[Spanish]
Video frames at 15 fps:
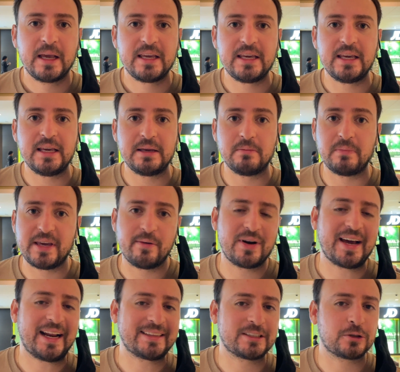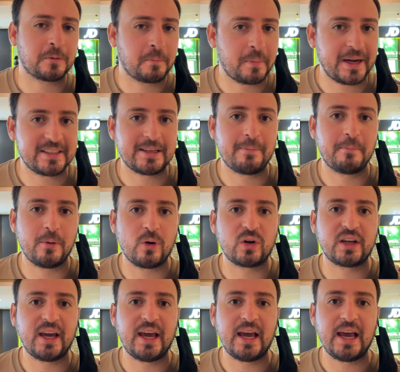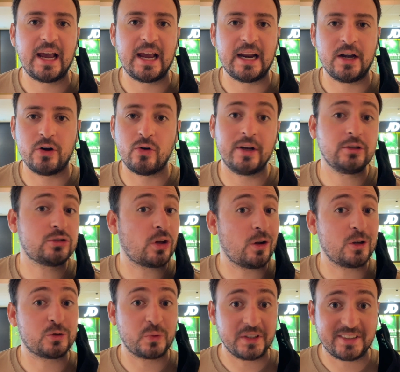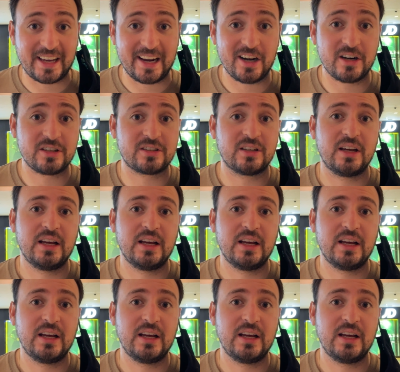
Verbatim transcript: Y me dio una grata sorpresa porque no en todos los retailers